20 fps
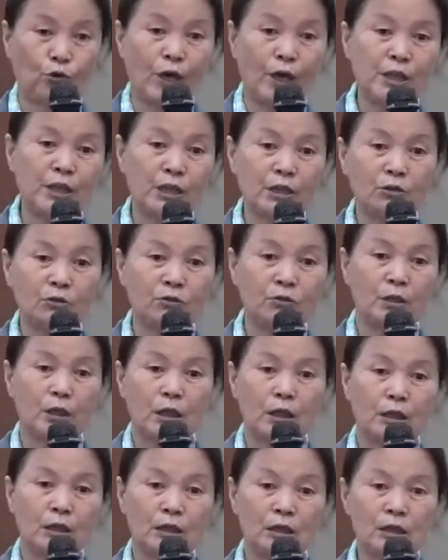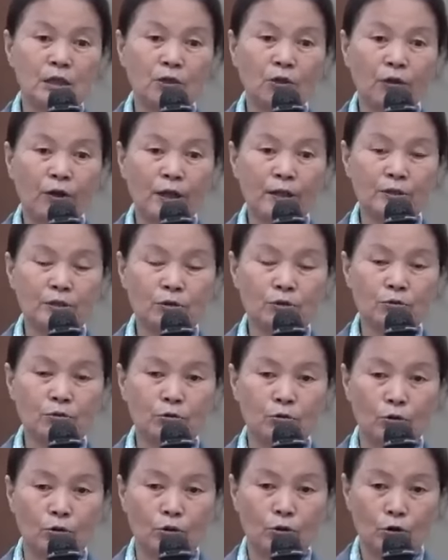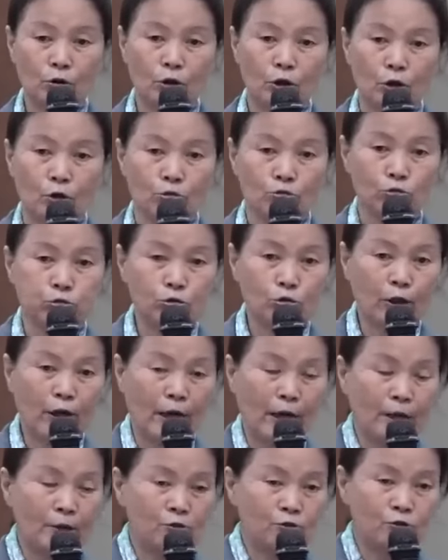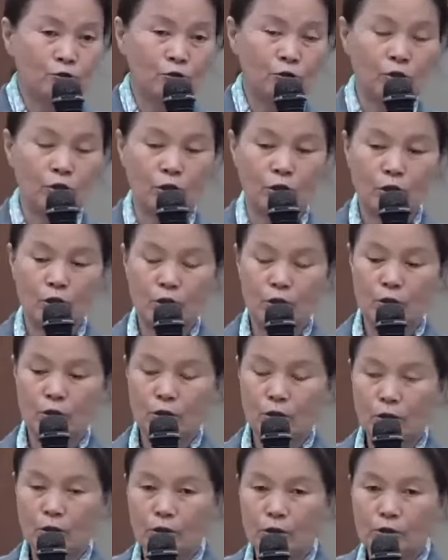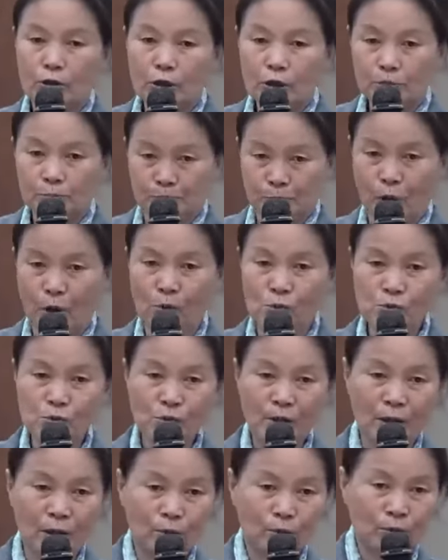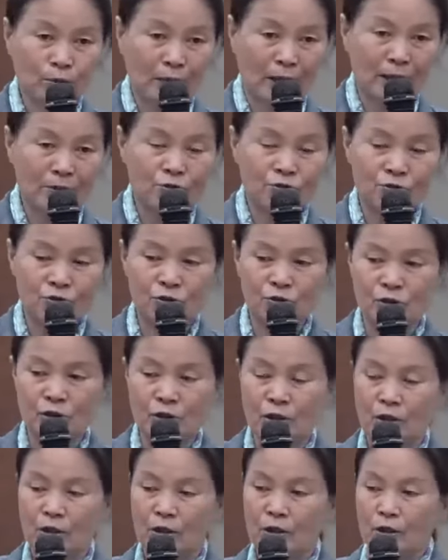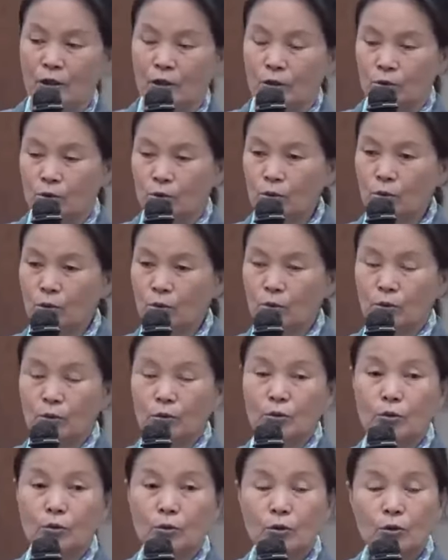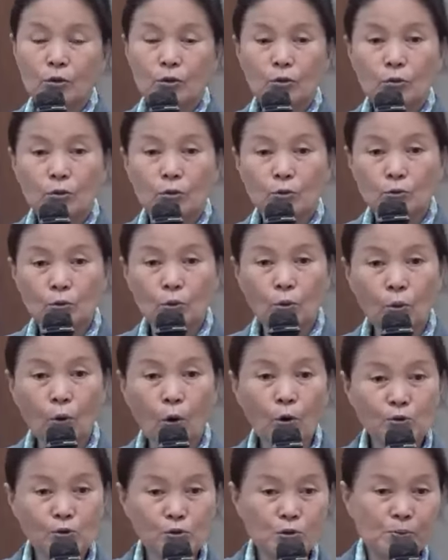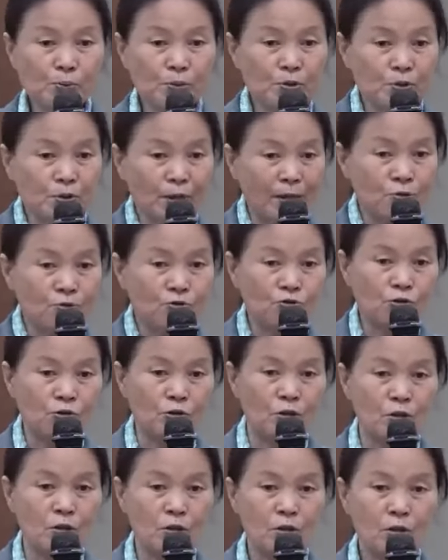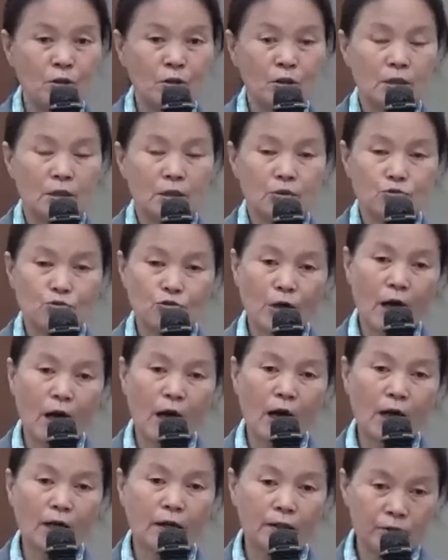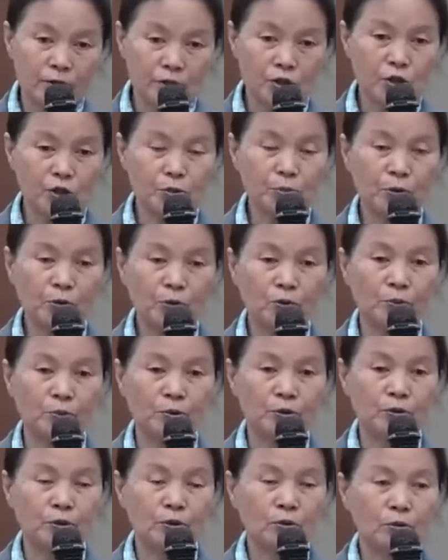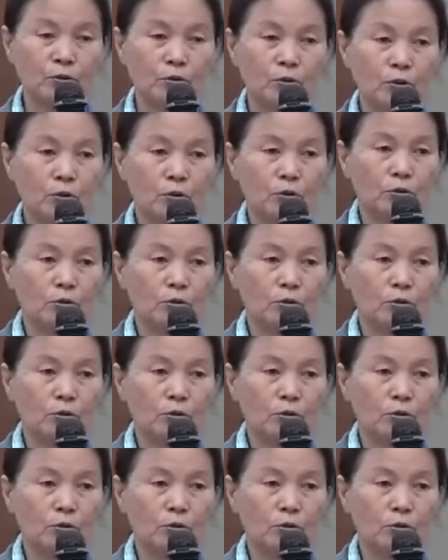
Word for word: 괭이로 읽어가지고 국화 한 줄, 그리고 봉숭아꽃 한 줄, 또 코스모스 한 줄 쫙 심어 놓으면요.